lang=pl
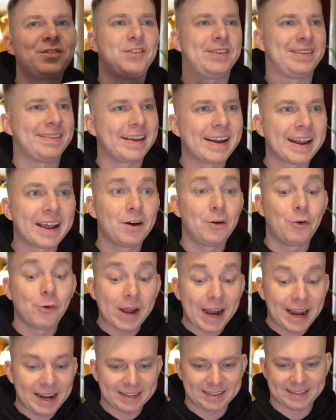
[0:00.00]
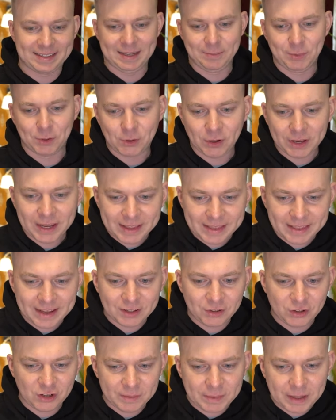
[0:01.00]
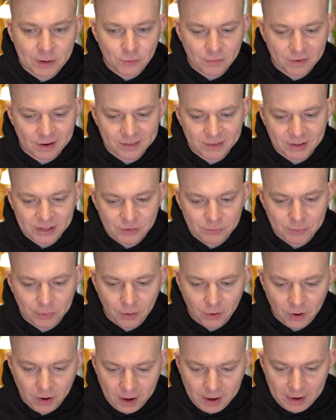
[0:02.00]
czy serek góralski, bo to jednak trzeba uważać, bo